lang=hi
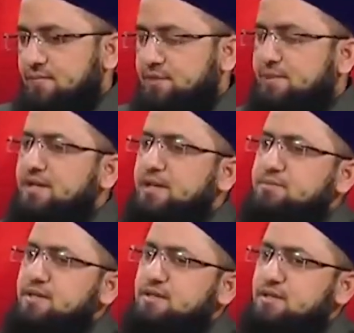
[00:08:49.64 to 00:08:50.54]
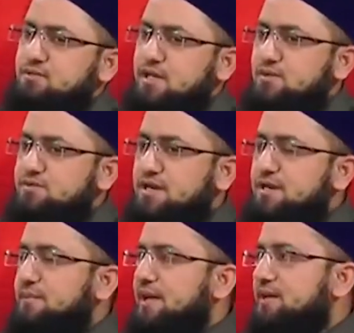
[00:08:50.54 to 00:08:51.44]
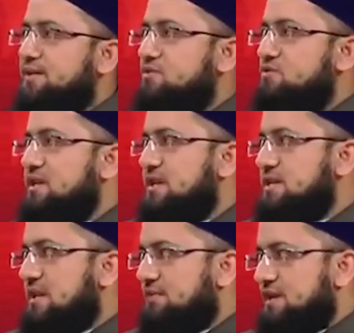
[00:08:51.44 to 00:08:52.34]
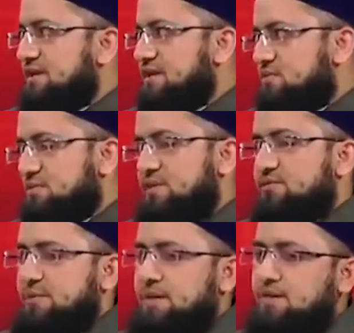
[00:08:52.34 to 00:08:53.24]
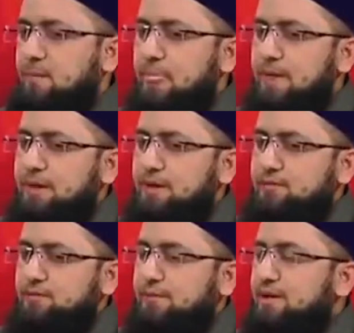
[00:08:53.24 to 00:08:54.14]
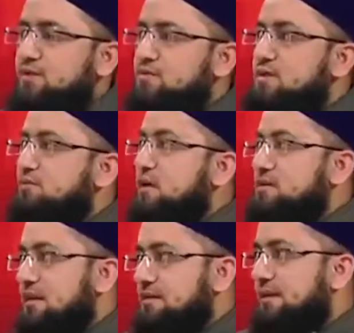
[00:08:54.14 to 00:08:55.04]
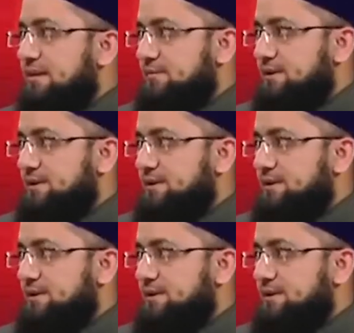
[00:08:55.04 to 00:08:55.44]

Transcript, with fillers: नबी करीम सल्लल्लाहु अलैहि वसल्लम ने रोज़े के जहाँ अफादियत को बयान फरमाया फरमाया कि रोज़ा मुआसात का नाम